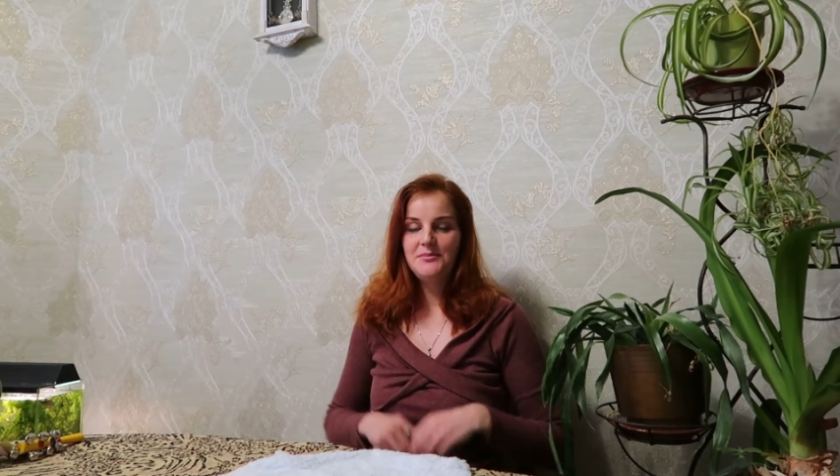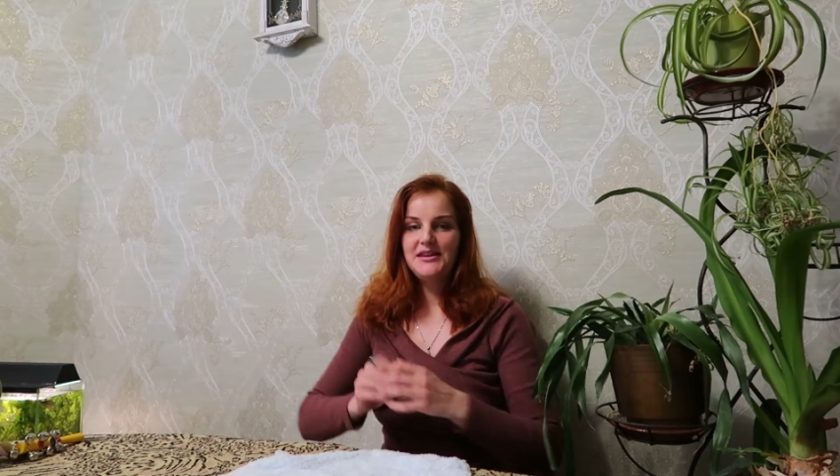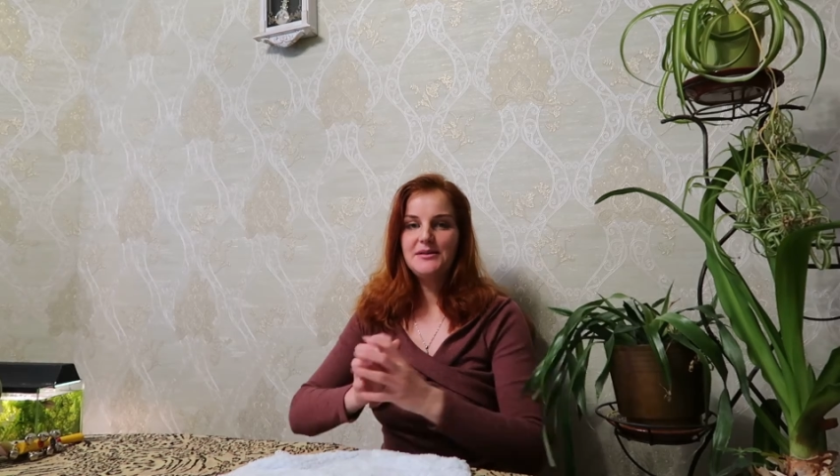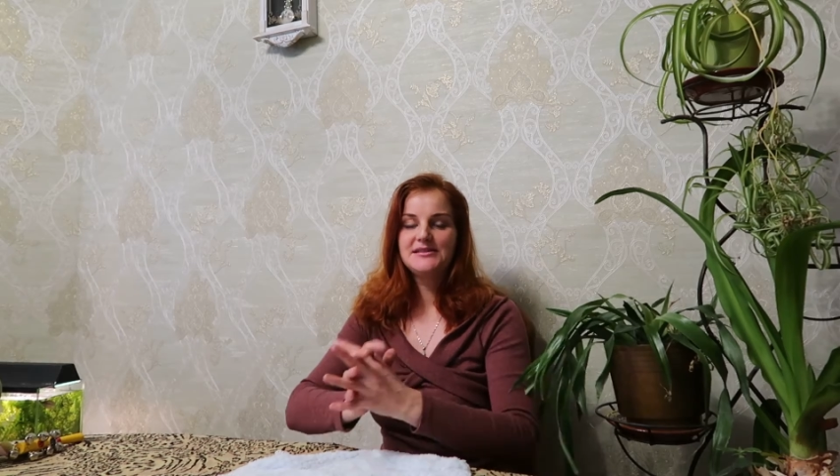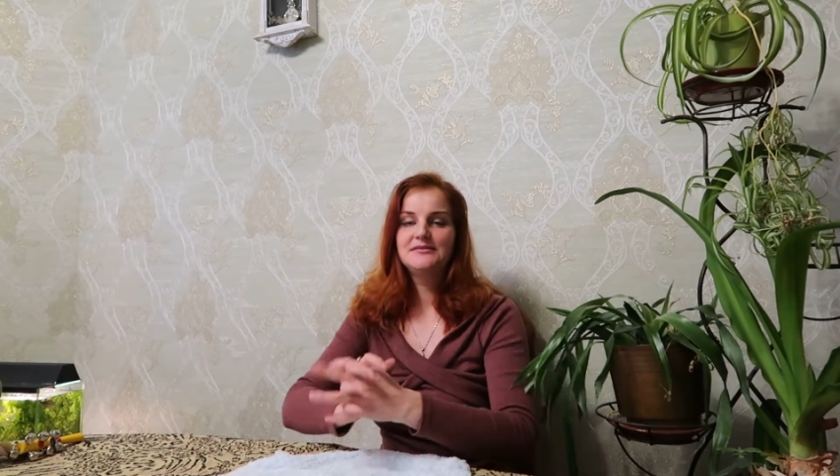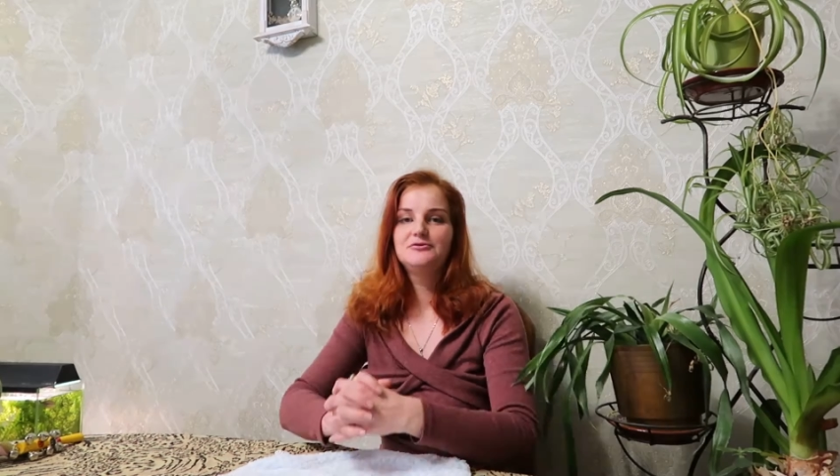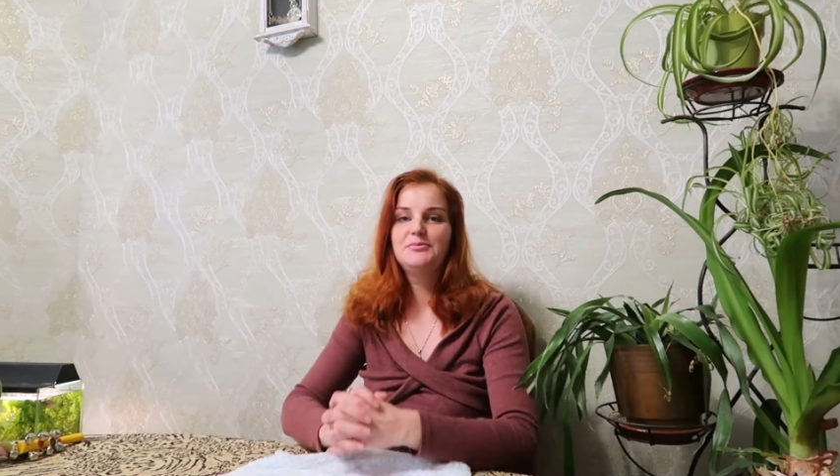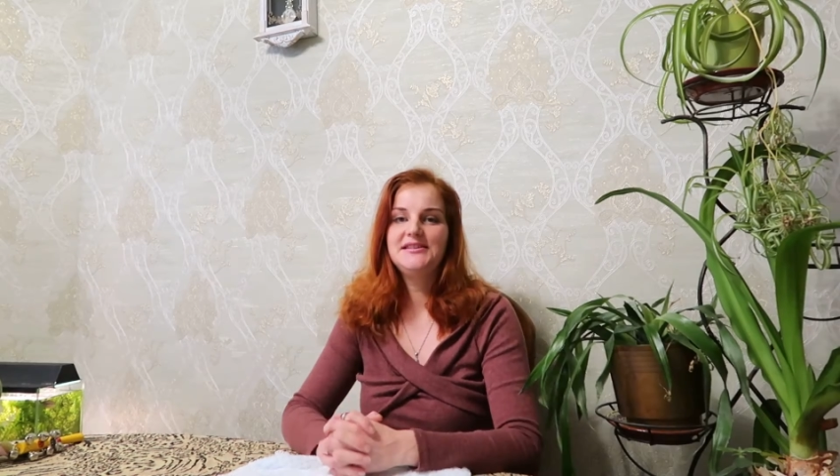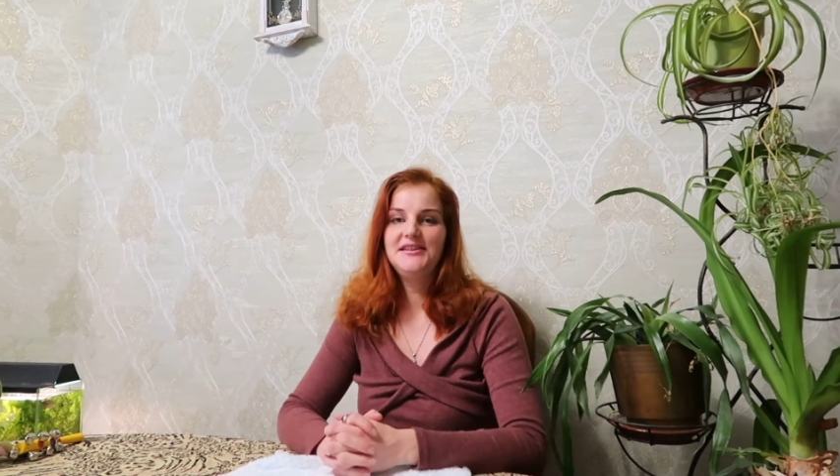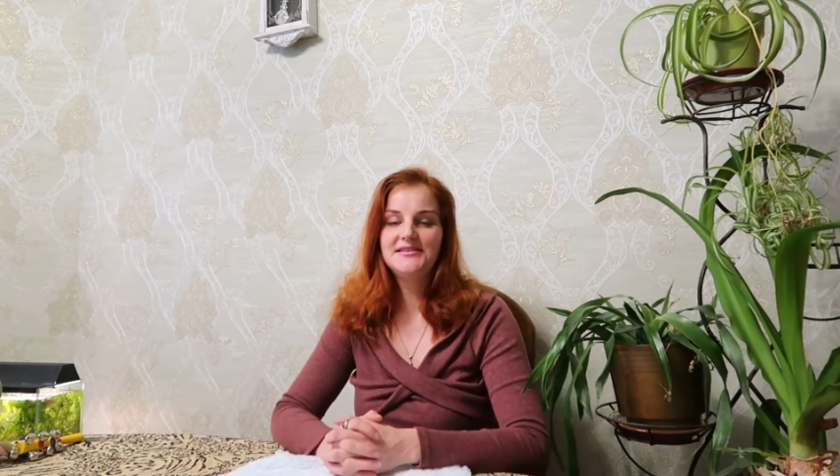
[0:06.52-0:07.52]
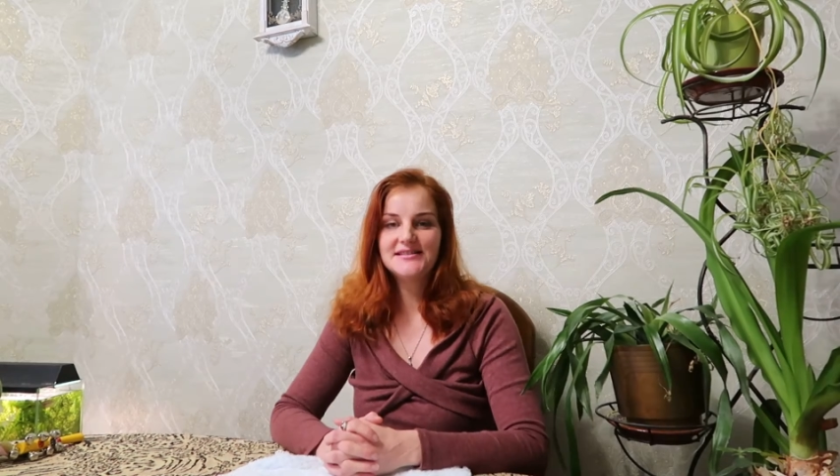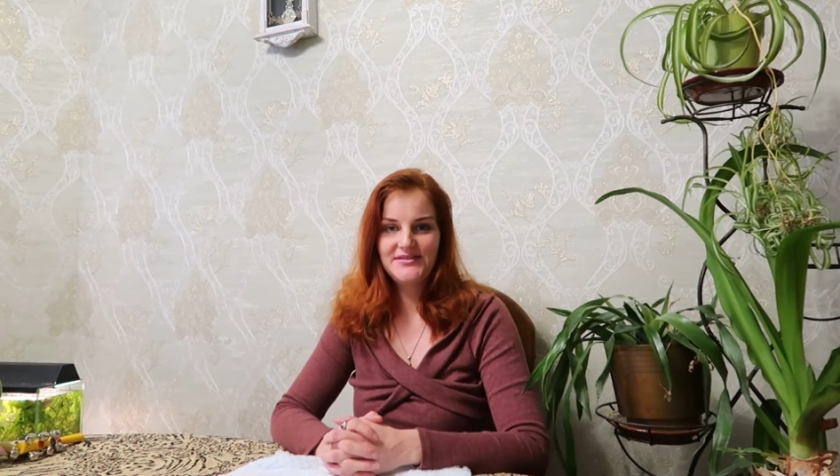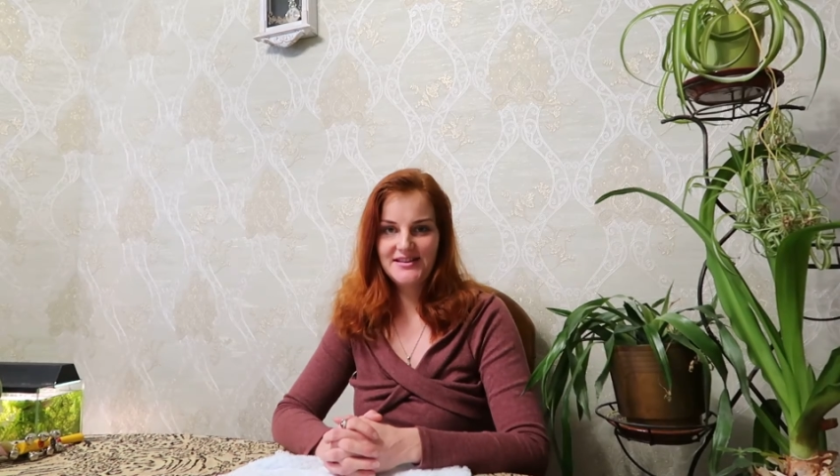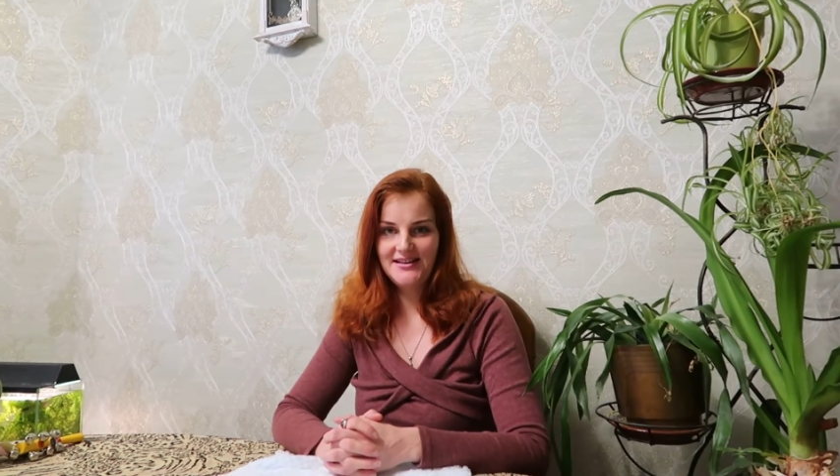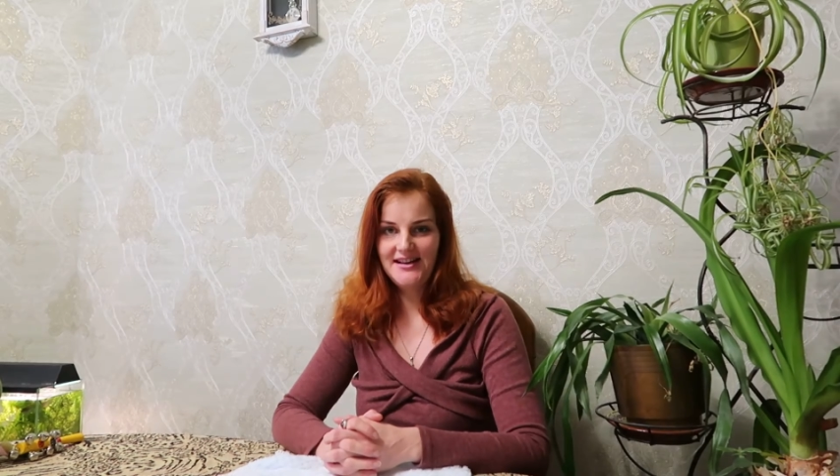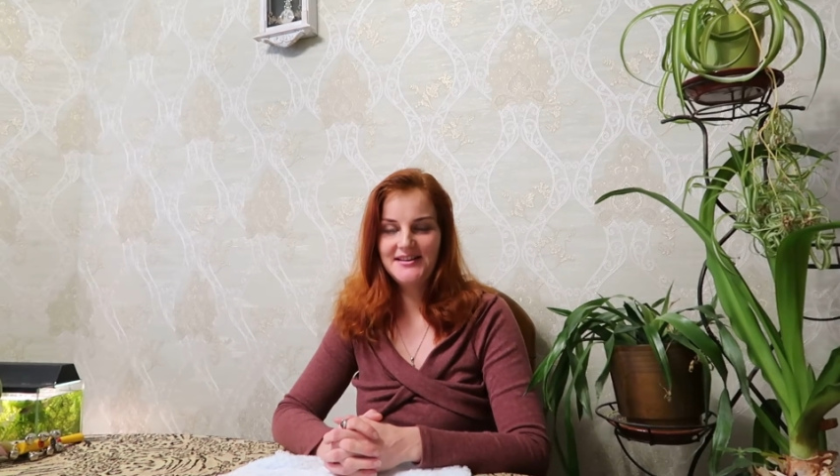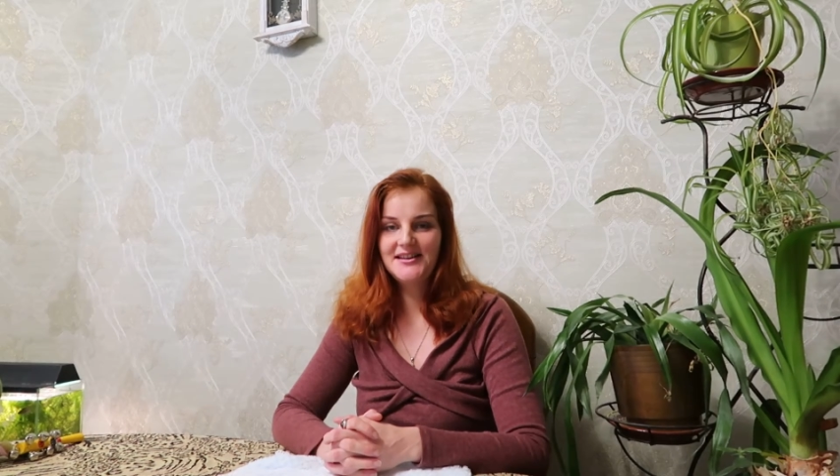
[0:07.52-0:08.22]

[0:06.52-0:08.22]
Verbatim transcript: Меня зовут Ботенина Светлана,